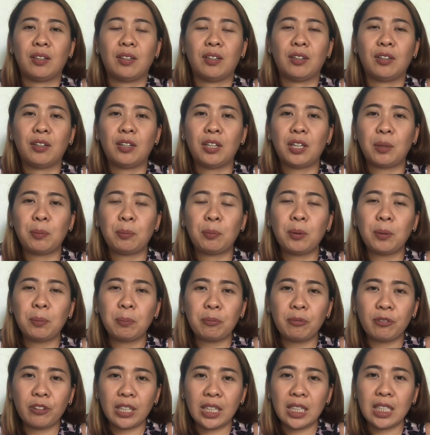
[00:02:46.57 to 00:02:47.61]
or
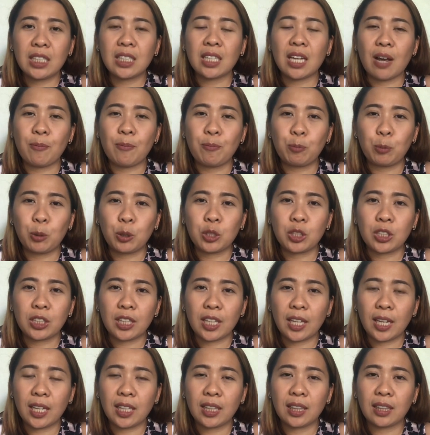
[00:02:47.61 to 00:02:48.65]
praise ang
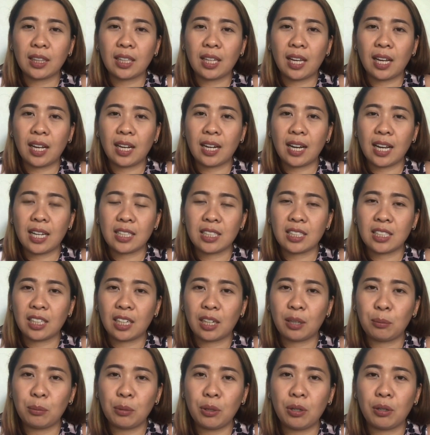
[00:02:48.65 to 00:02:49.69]
prostate uh,
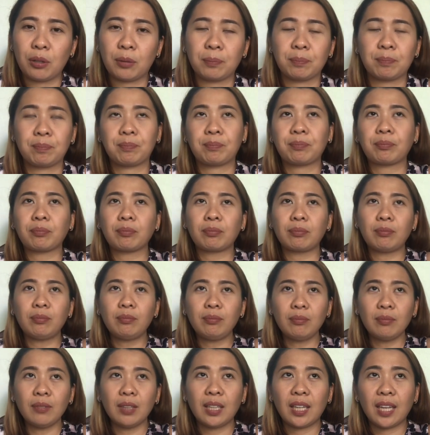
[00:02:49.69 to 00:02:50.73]
cancer mo.
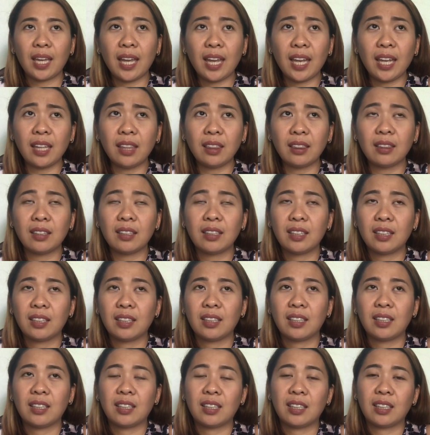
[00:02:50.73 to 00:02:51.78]
And,
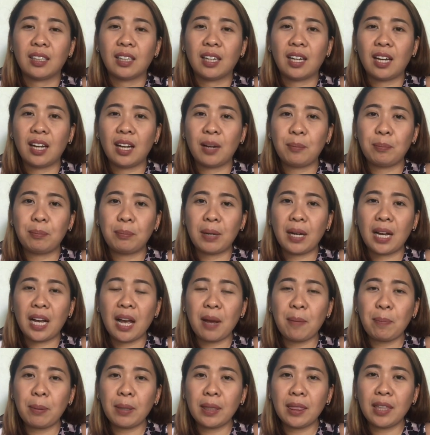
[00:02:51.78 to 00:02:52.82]
uh,
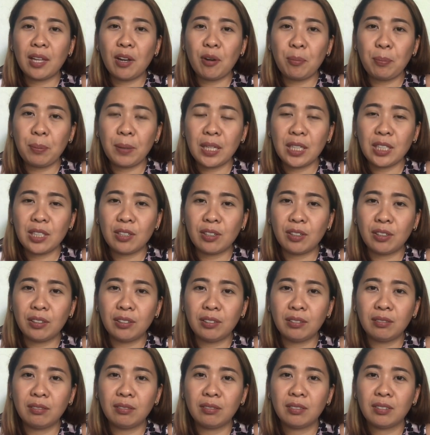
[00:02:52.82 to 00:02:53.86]
pang-apat na opinion,
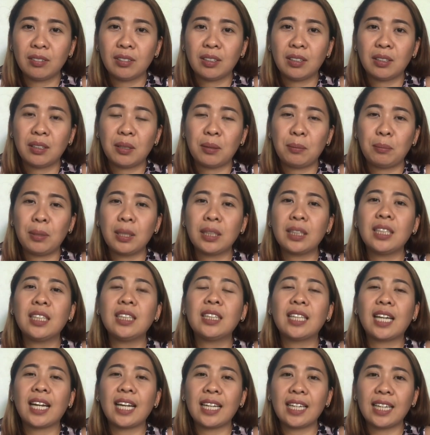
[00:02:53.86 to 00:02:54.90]

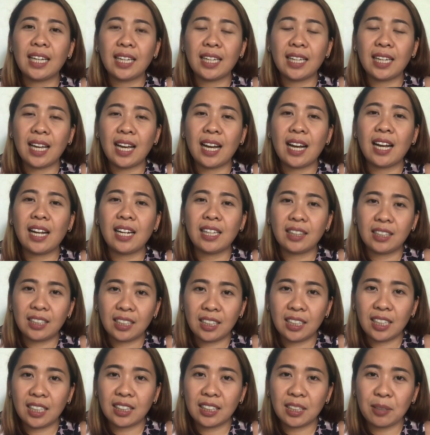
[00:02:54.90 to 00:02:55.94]
magta-try ka ng
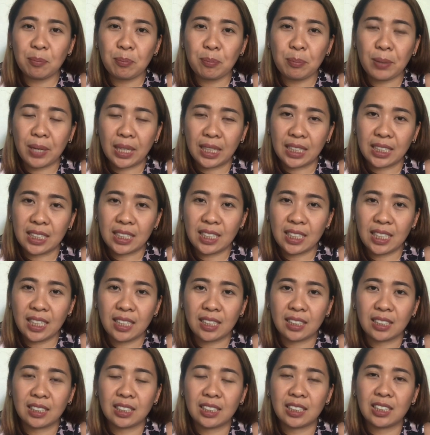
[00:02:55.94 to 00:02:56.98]
alternative
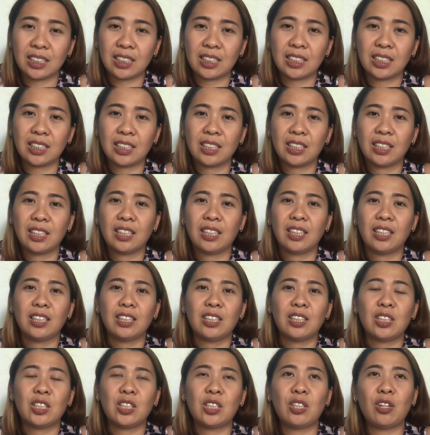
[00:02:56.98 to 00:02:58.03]
medicines.
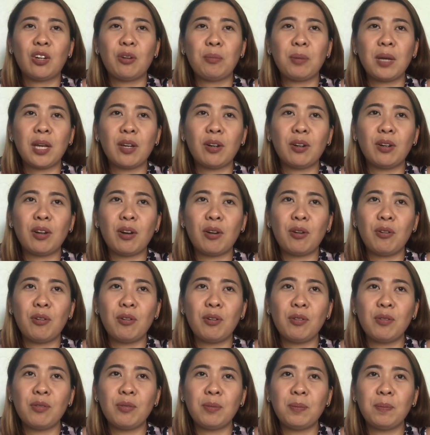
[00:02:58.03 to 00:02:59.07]
So, meron akong
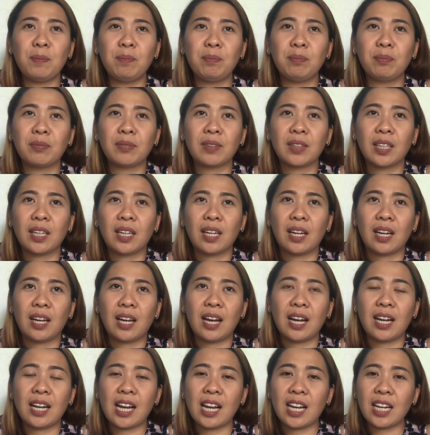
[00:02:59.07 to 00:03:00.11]

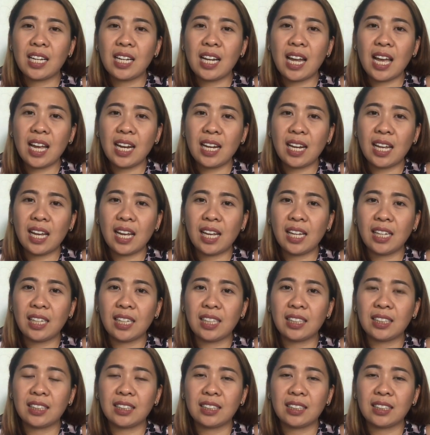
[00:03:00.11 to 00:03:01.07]
uh, kakilala na